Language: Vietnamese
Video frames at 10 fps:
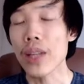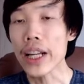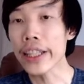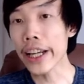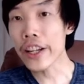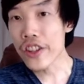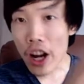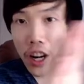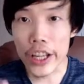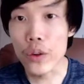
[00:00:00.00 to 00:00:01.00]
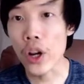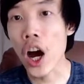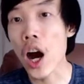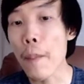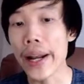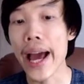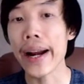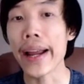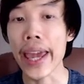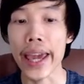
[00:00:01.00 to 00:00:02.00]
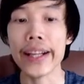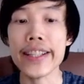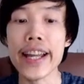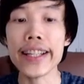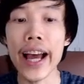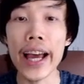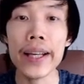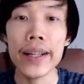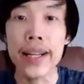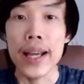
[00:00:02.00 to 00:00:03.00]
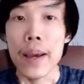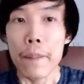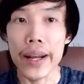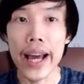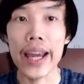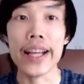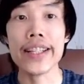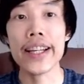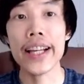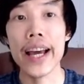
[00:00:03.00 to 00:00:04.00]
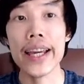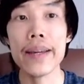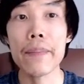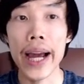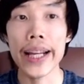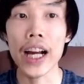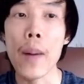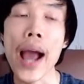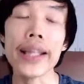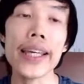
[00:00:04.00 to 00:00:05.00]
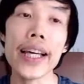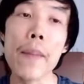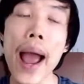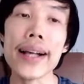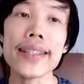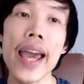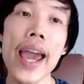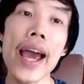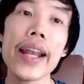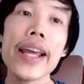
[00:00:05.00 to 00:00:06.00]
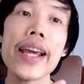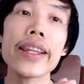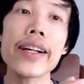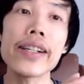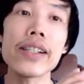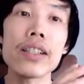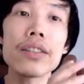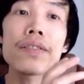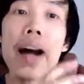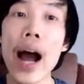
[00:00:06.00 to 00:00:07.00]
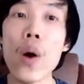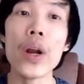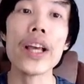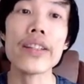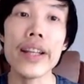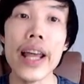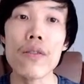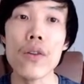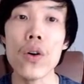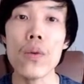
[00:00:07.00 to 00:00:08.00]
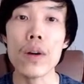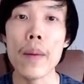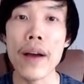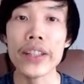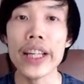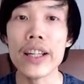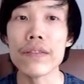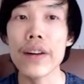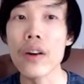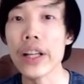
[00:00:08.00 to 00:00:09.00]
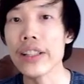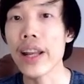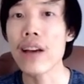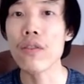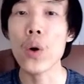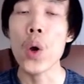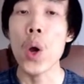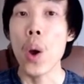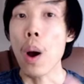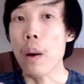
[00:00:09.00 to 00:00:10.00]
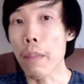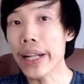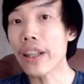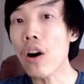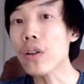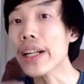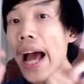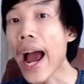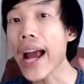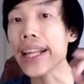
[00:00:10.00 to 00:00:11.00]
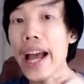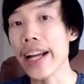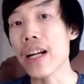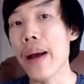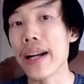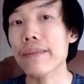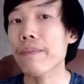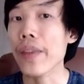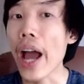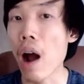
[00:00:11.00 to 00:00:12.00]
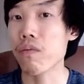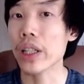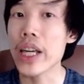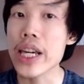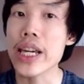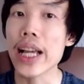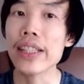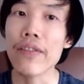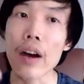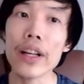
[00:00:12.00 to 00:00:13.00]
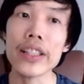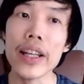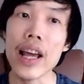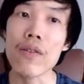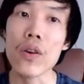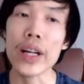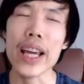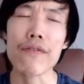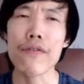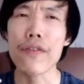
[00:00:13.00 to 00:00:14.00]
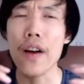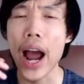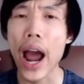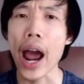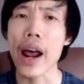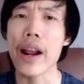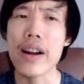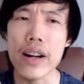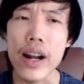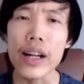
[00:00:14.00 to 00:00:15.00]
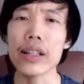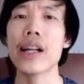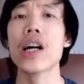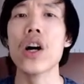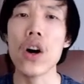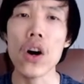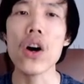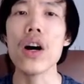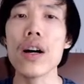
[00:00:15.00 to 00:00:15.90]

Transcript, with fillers: thì cái journey của nó mình đang hiện trên cái mình đang hiện trên cái màn hình đó các bạn thì các bạn sẽ đi từ cái foundation level các bạn phải thi cái foundation level mình tốn đến 2 tháng các bạn để học và thi cái foundation level này và rất là khó